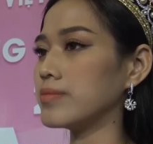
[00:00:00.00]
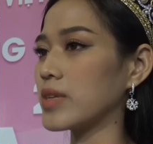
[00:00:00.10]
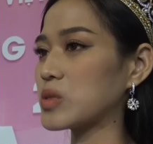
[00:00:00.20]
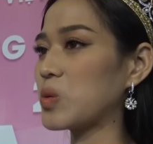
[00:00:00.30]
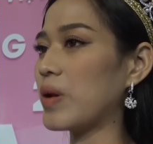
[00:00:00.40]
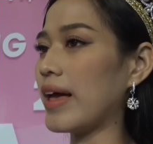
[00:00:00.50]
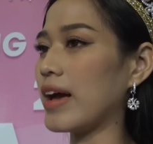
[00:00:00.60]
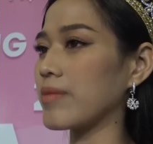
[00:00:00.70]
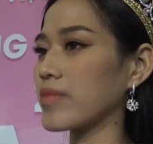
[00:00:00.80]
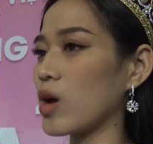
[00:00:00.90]
Mặc dù
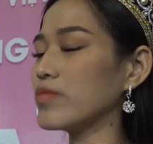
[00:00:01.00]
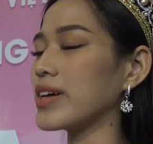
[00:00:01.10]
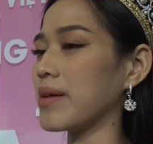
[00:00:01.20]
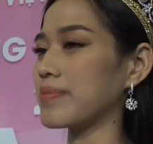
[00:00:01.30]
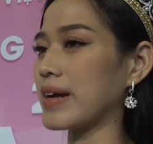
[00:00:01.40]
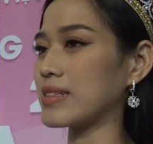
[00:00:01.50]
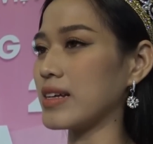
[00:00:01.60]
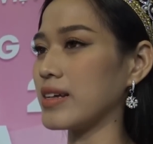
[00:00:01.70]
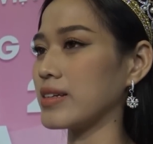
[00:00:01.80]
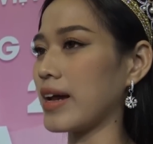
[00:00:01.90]
là không thể gặp gia
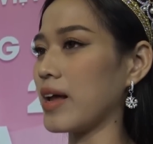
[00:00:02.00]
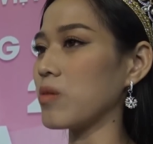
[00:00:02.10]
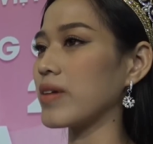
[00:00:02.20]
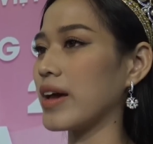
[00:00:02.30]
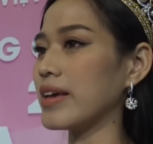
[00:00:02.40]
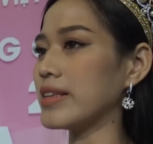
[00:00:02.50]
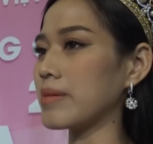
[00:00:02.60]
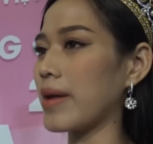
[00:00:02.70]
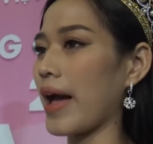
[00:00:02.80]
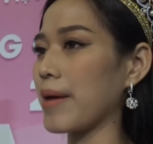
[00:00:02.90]
đình ngay lúc đấy,
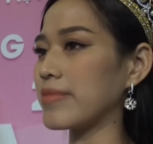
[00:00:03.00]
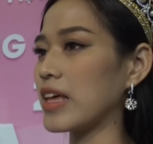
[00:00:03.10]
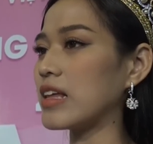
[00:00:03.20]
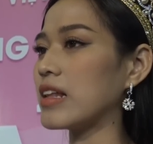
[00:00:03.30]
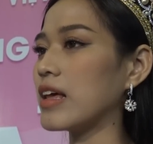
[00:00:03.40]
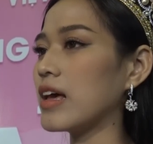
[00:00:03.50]
nhưng mà em tin